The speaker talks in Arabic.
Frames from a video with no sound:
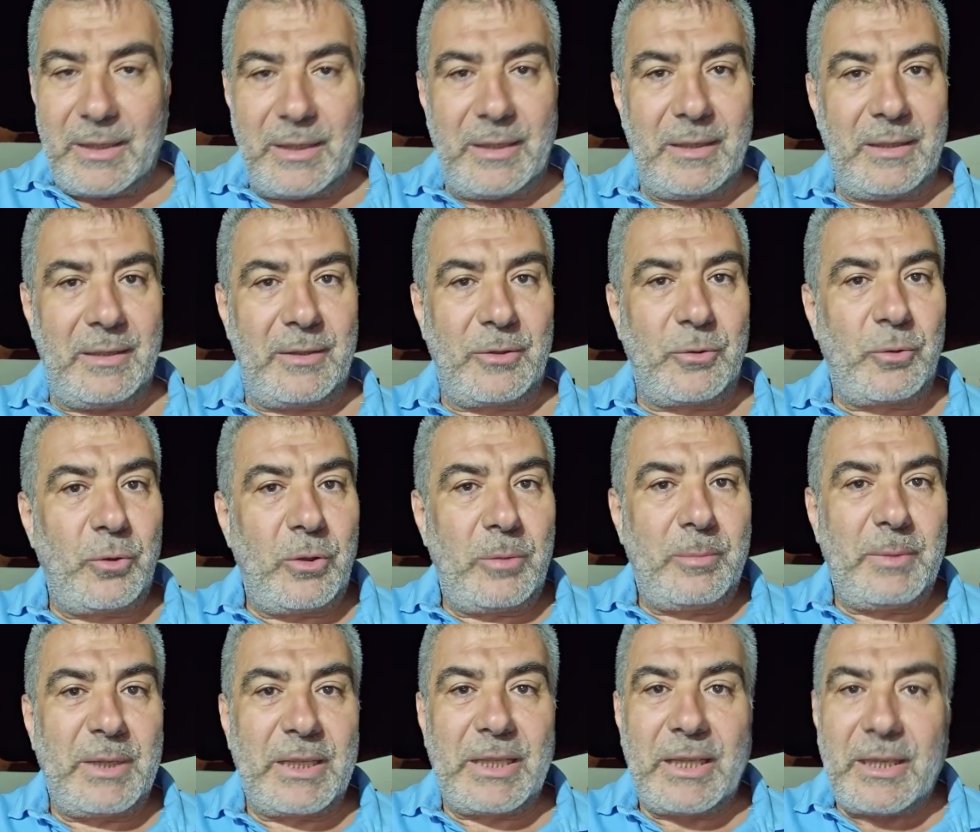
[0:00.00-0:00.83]
آه، كل
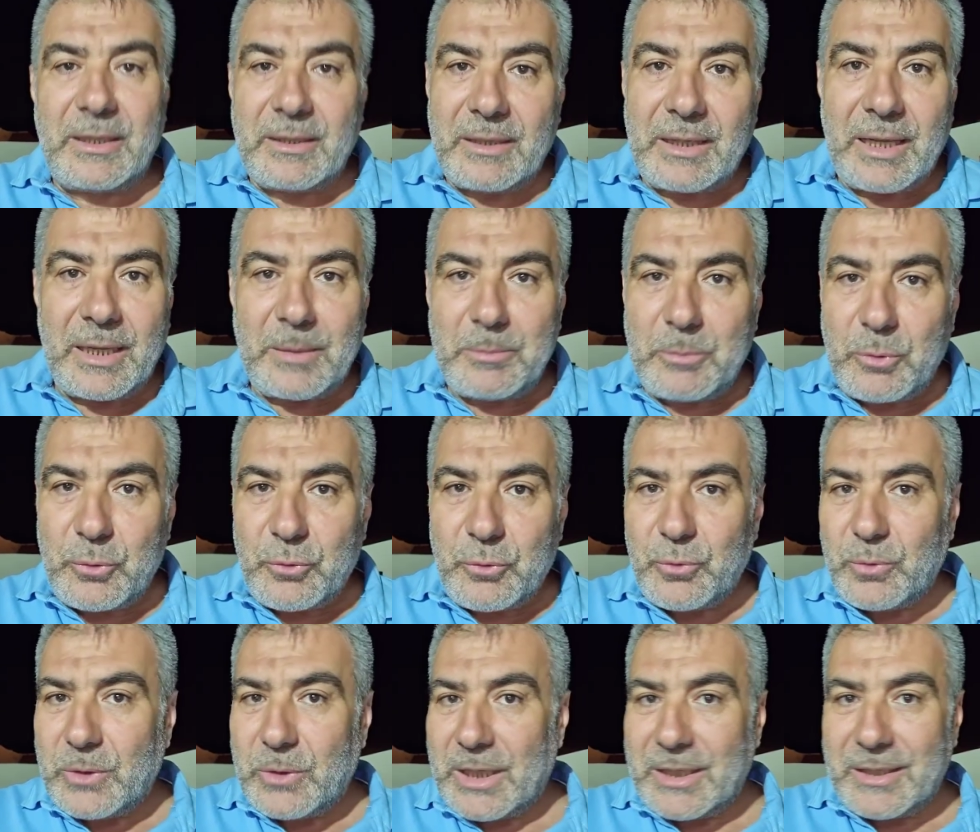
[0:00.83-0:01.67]
مكان كان
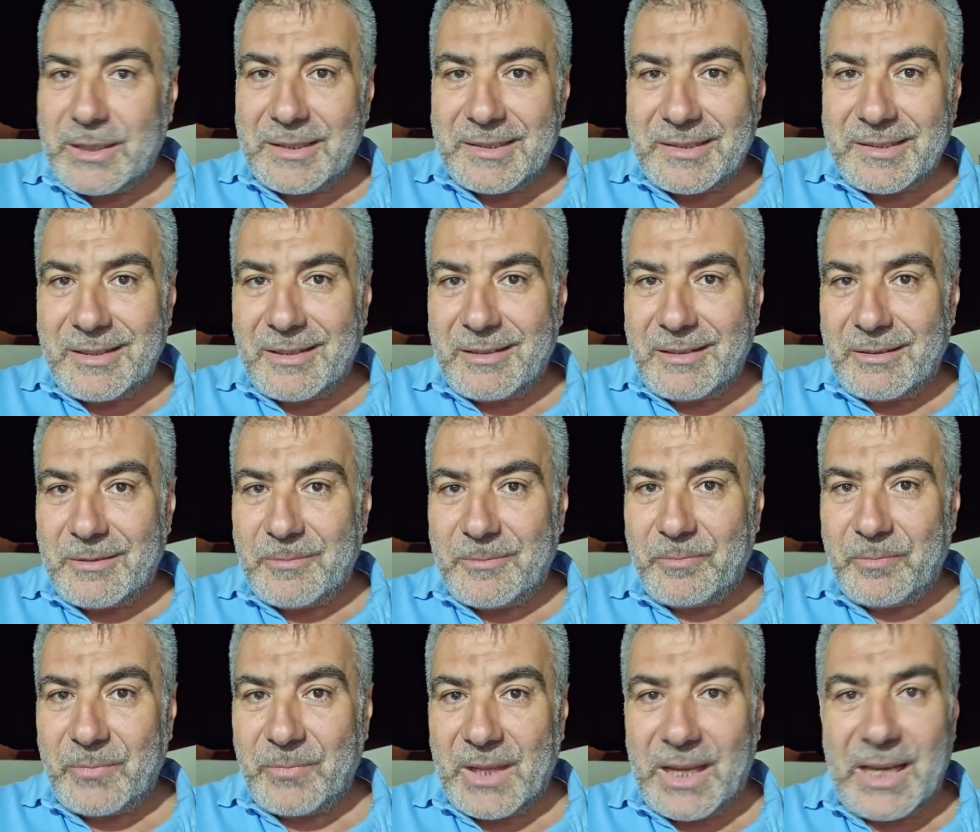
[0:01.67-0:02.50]
موجود النصارى
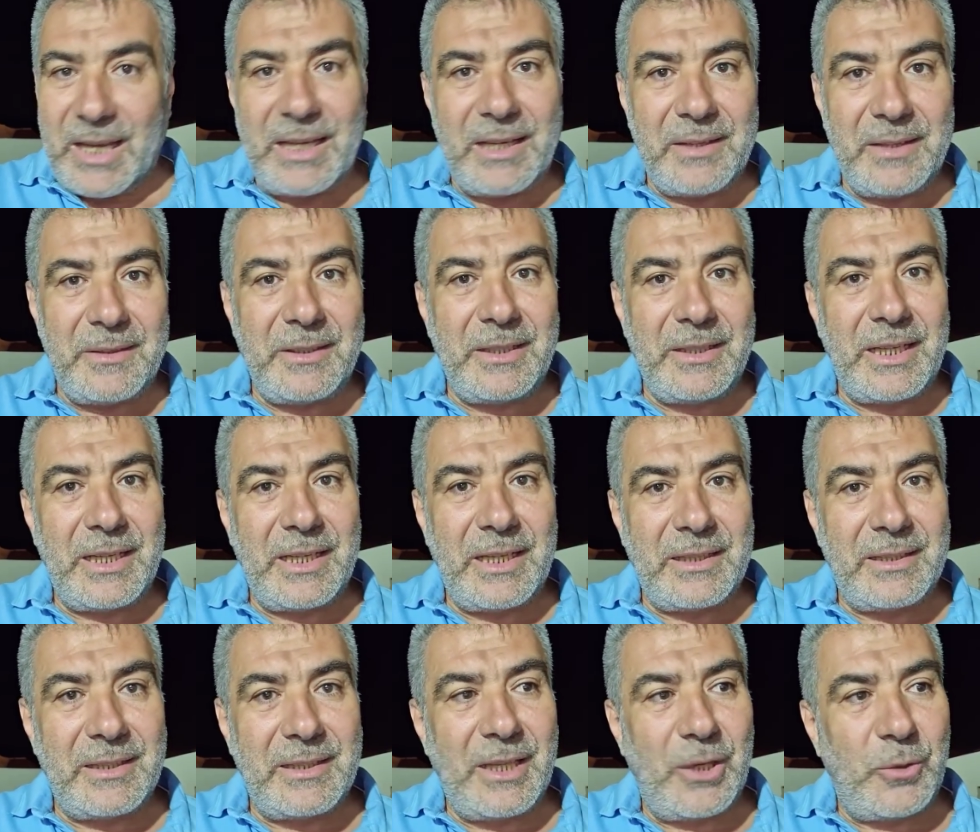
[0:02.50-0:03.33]
الذين
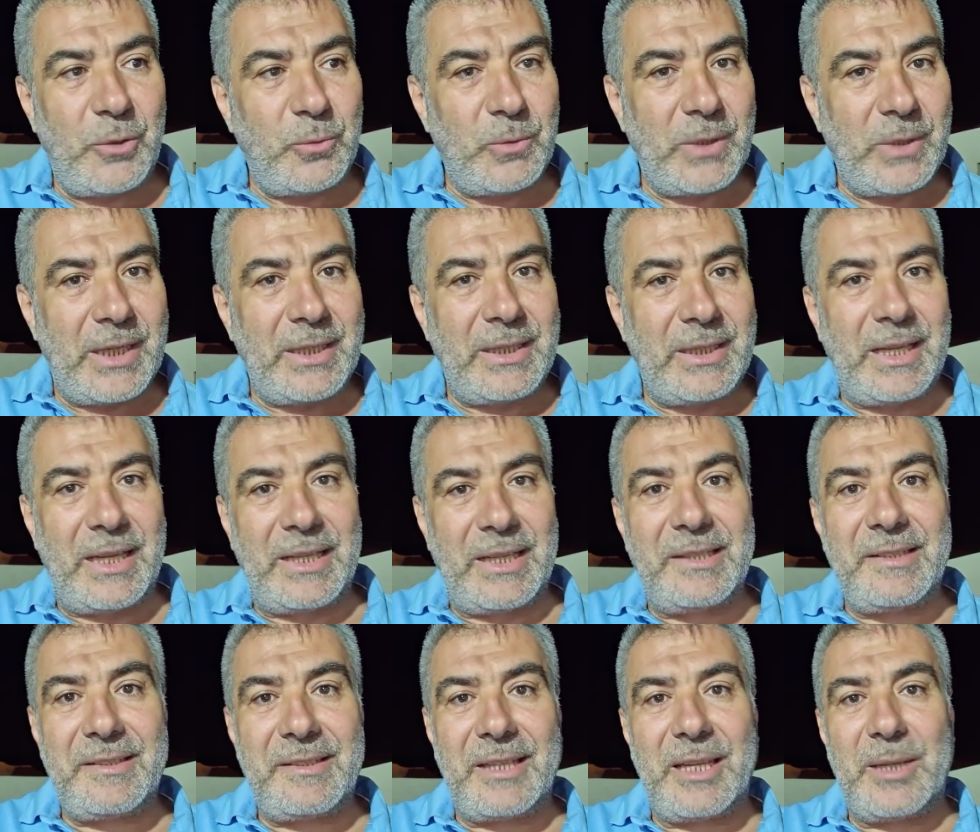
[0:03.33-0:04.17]
يدعون أن
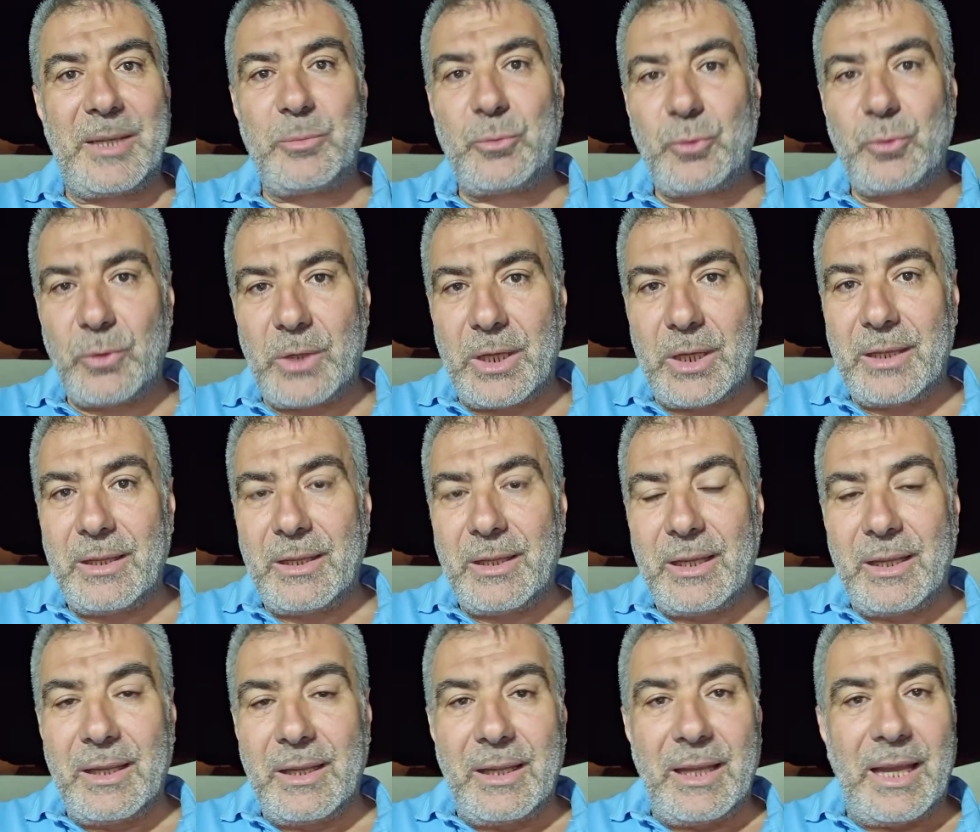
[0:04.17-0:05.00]
عيسى ابن الله
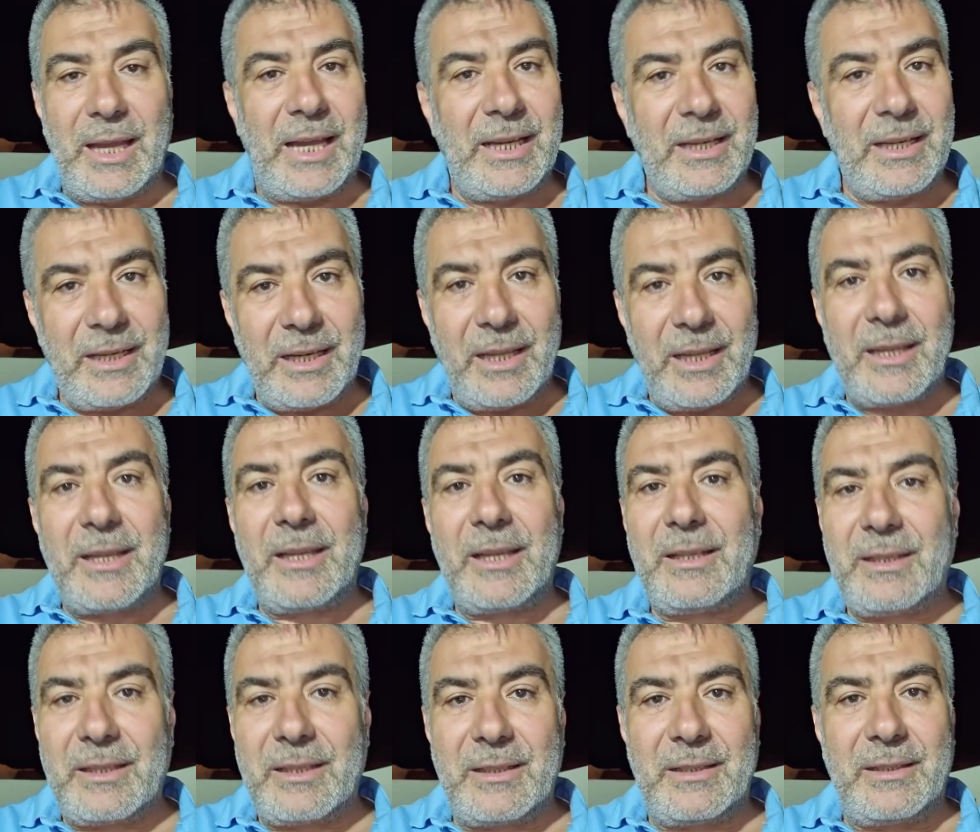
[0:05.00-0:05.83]
على
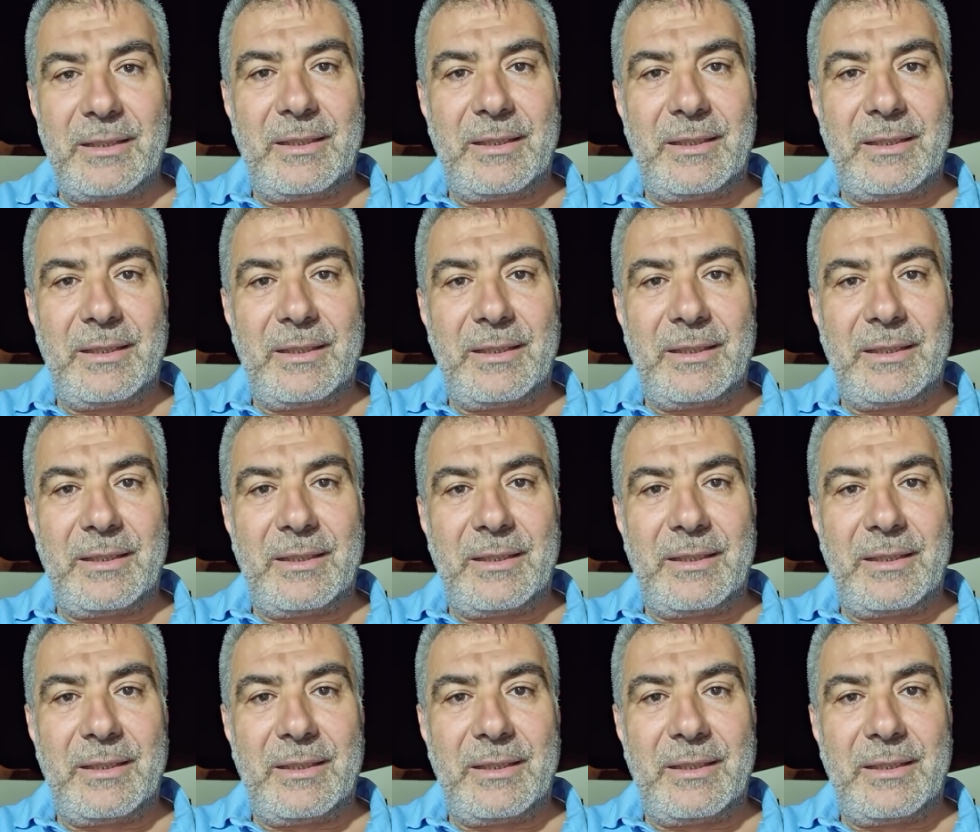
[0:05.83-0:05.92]
الأقل